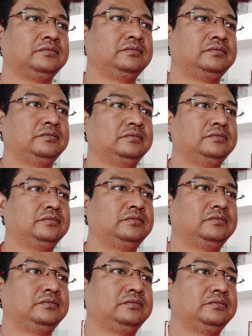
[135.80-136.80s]
মানে সেটা
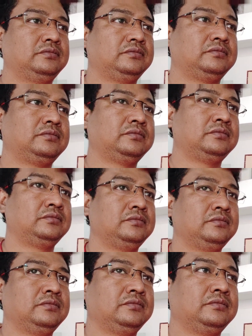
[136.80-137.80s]
কি হাউ ইজ পসিবল
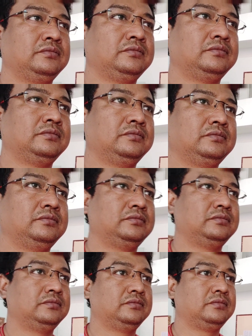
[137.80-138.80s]
মানে মানে রোডটা
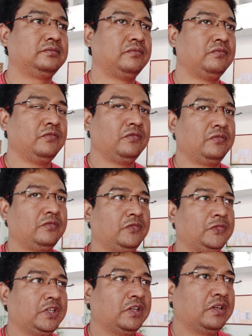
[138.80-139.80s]
আপনি বলেন রোড টু
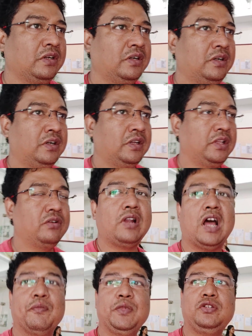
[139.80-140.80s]
সাকসেসটা বলেন একটু দেখুন
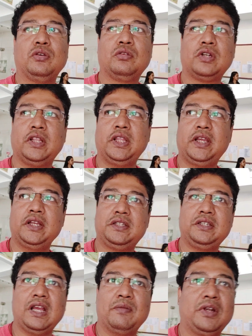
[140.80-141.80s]
আমি যতটা
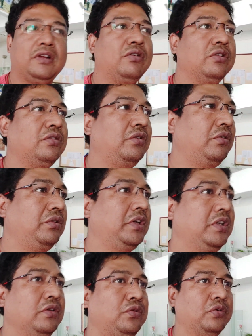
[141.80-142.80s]
দেখেছি আমার গত
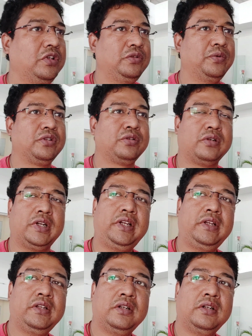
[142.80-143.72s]
দীর্ঘ চল্লিশ বছরে